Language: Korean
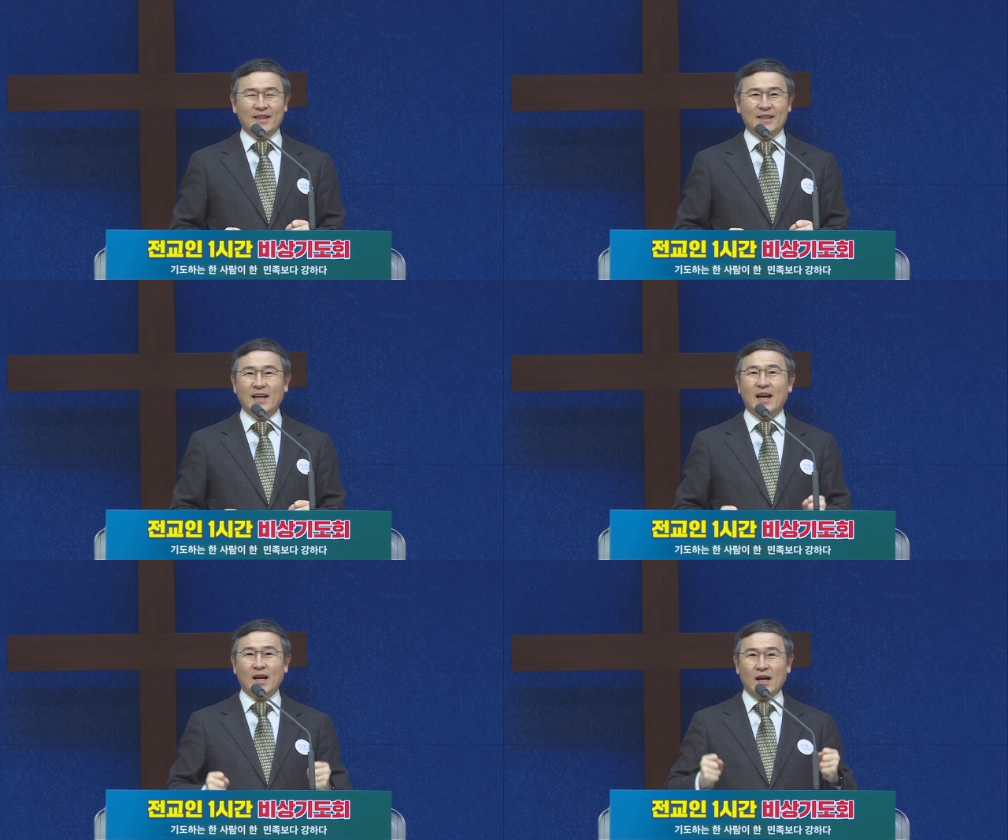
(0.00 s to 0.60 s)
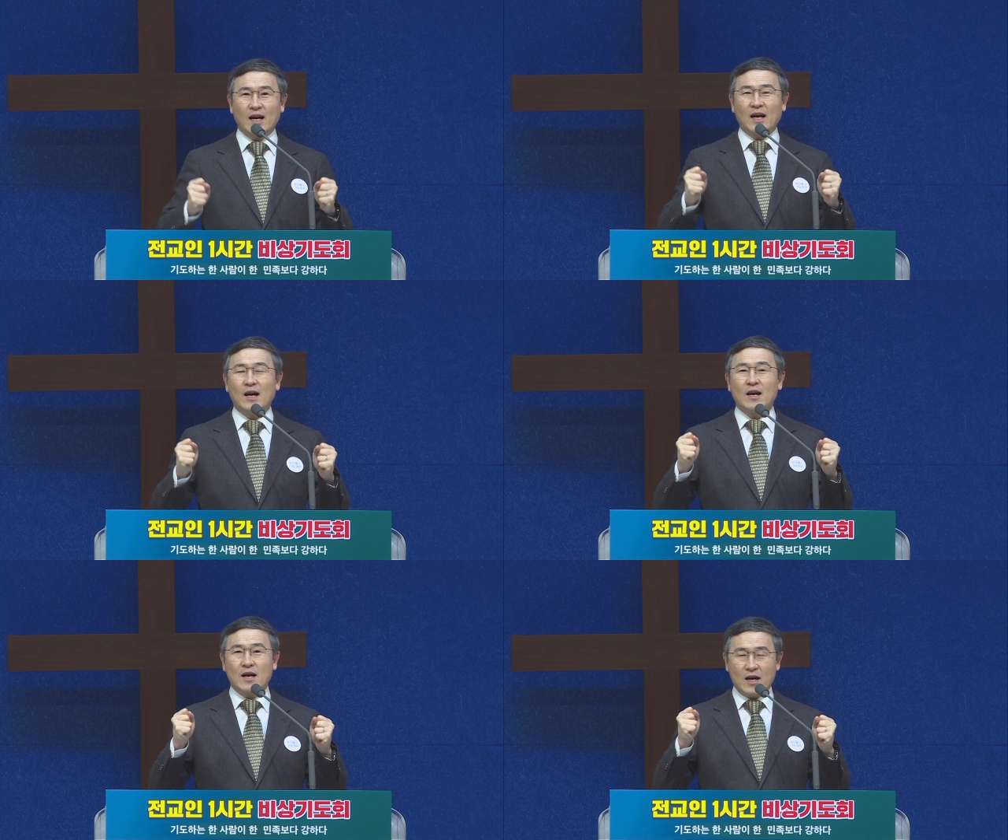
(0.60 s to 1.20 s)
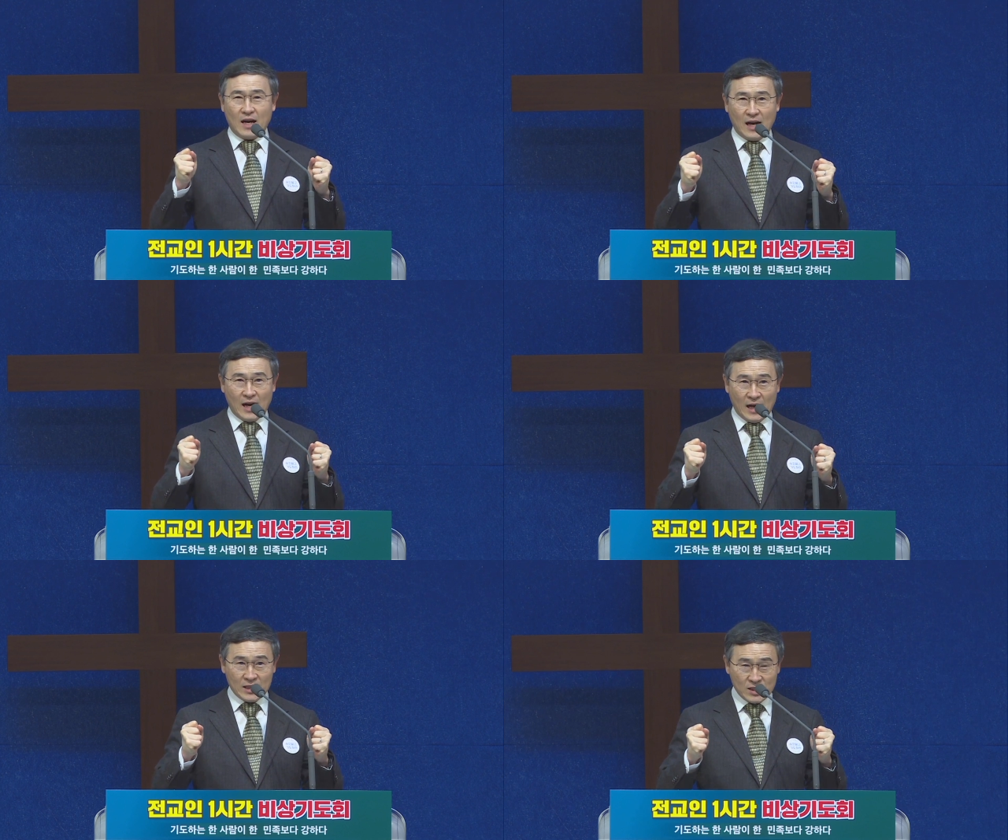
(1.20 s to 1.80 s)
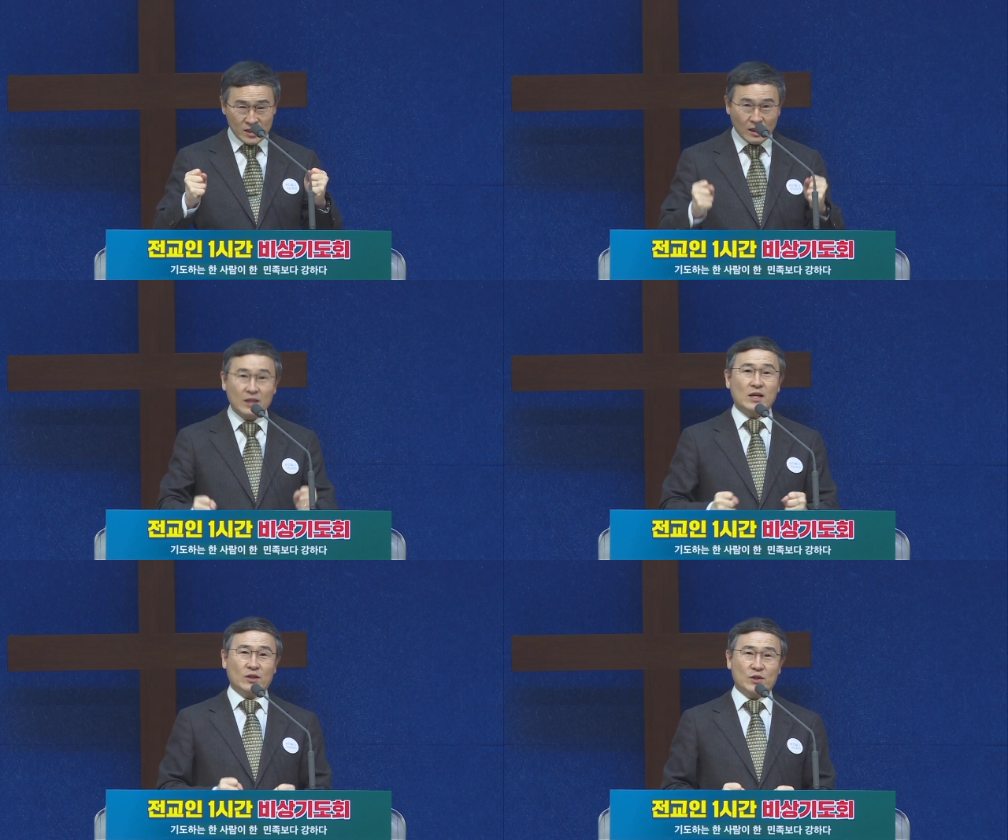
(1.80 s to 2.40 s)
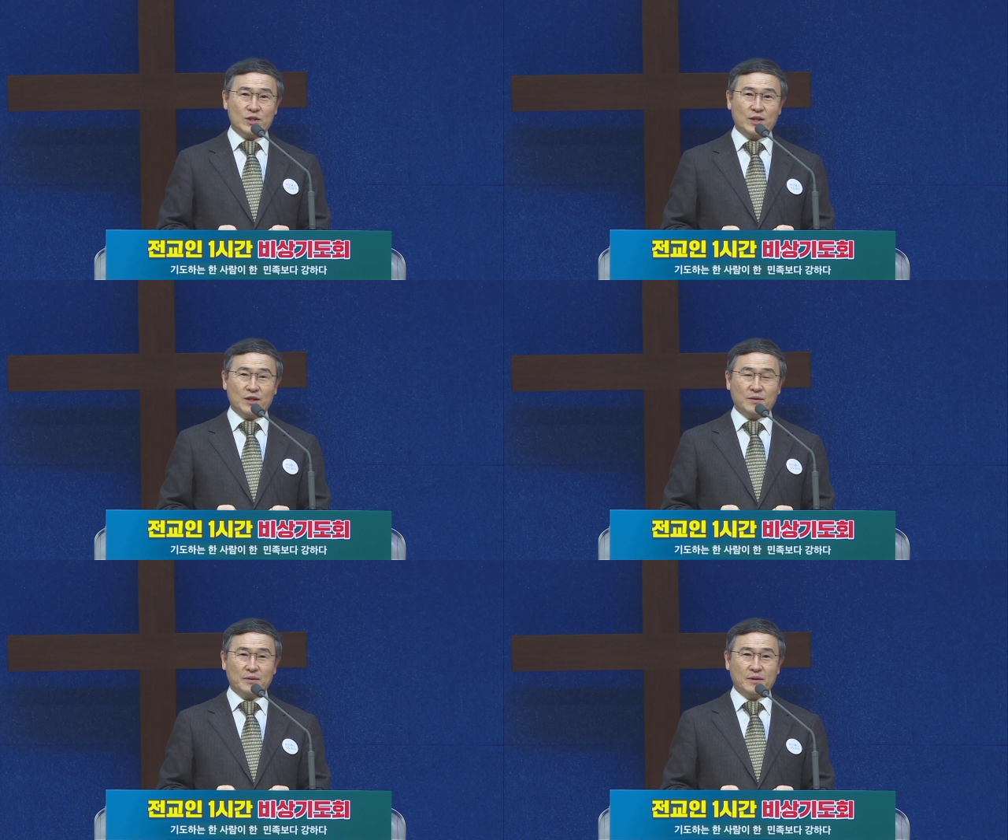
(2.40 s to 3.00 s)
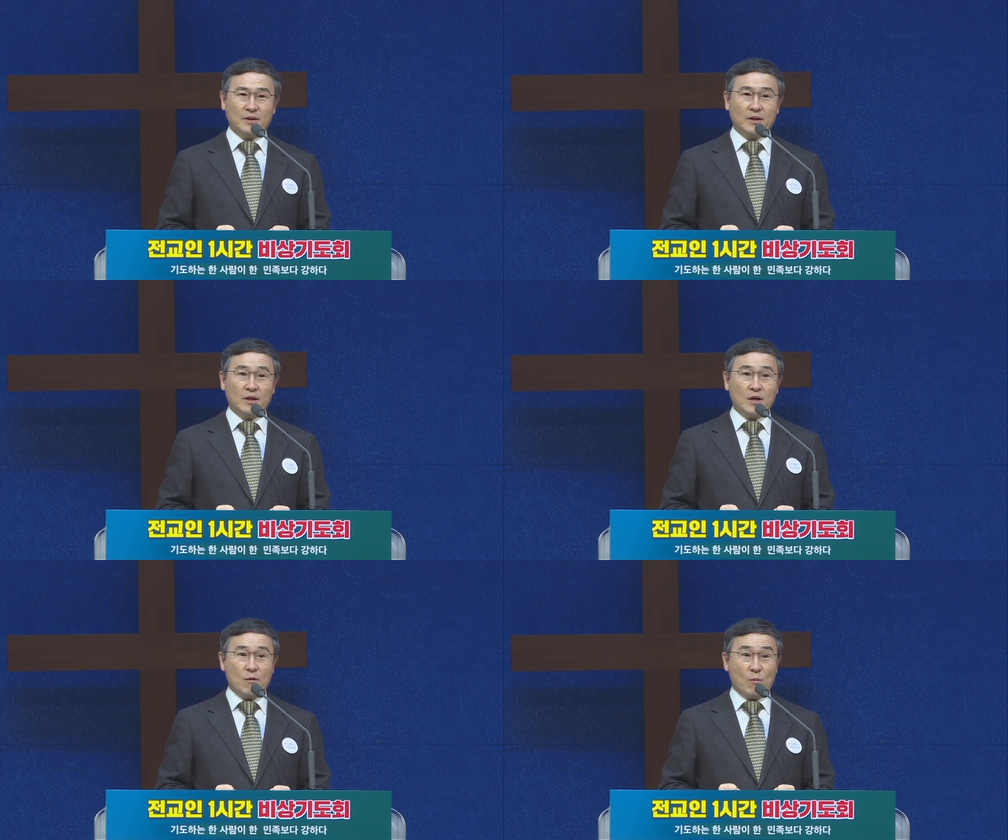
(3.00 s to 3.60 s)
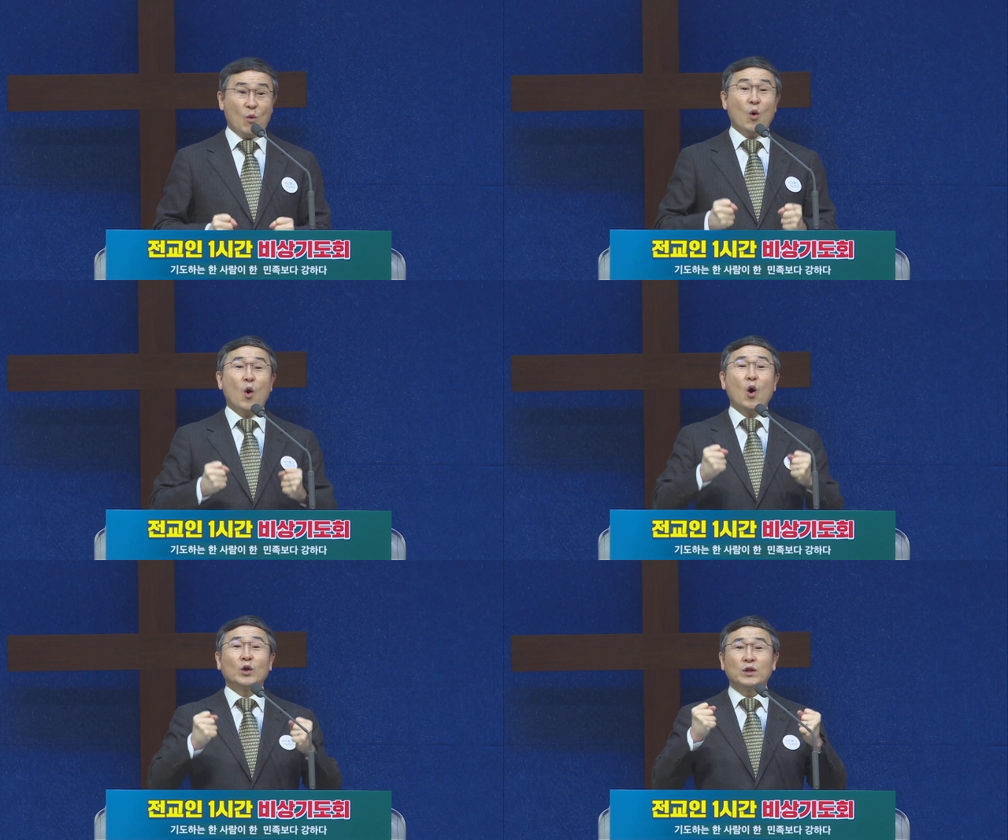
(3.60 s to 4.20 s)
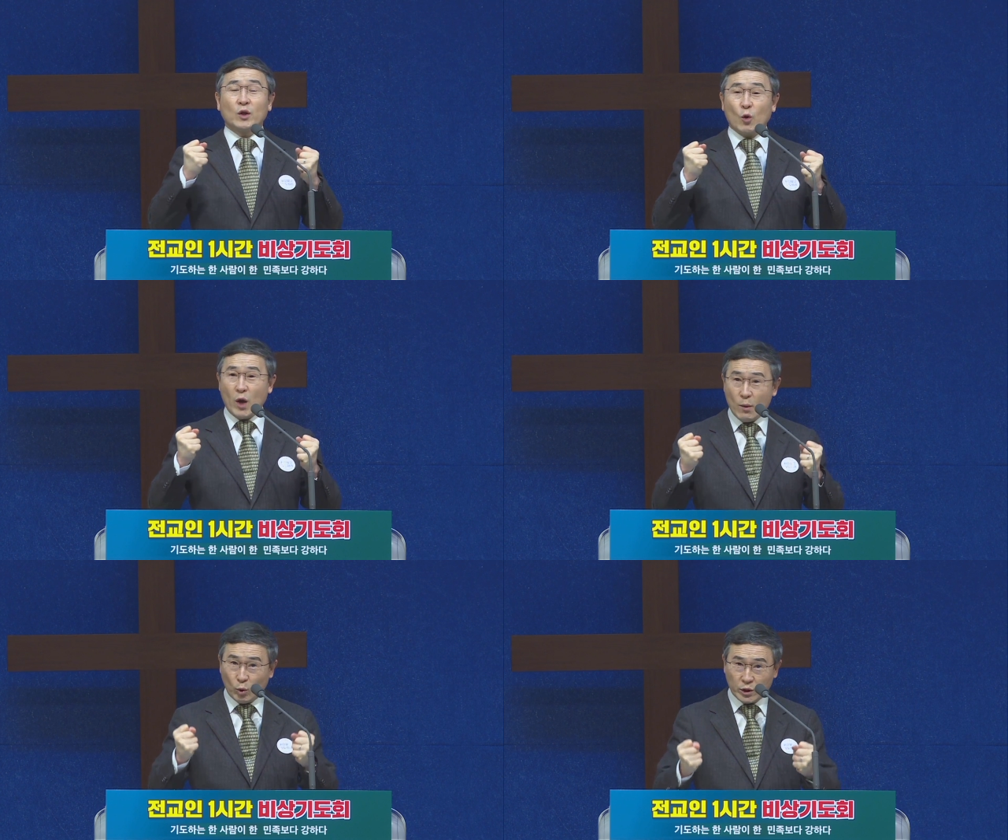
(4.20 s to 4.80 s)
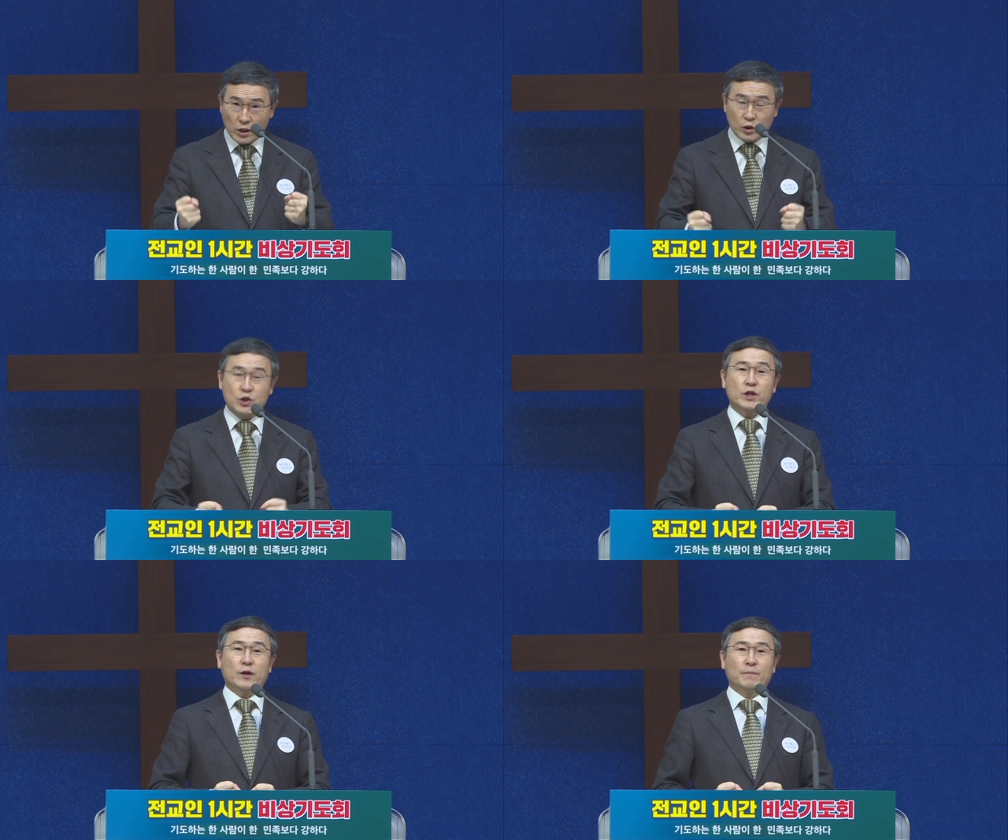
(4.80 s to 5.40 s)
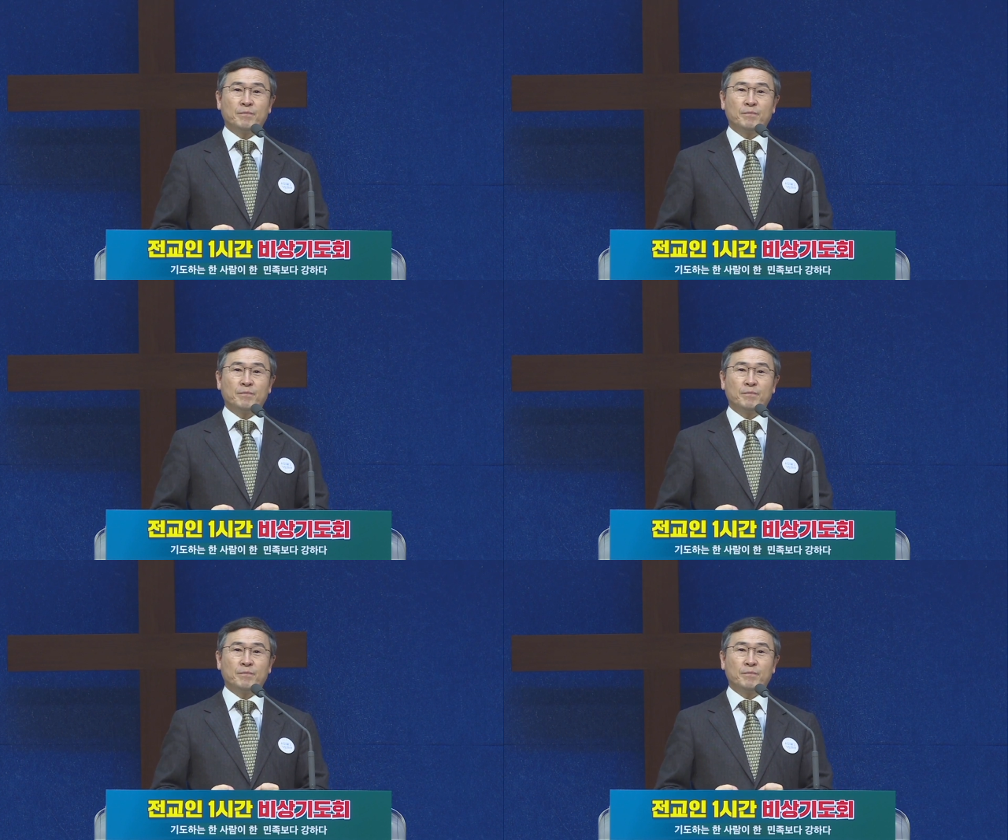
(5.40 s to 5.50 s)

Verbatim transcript: 나라가 안정화될 것이에요. 모든 게 회복될 것이에요.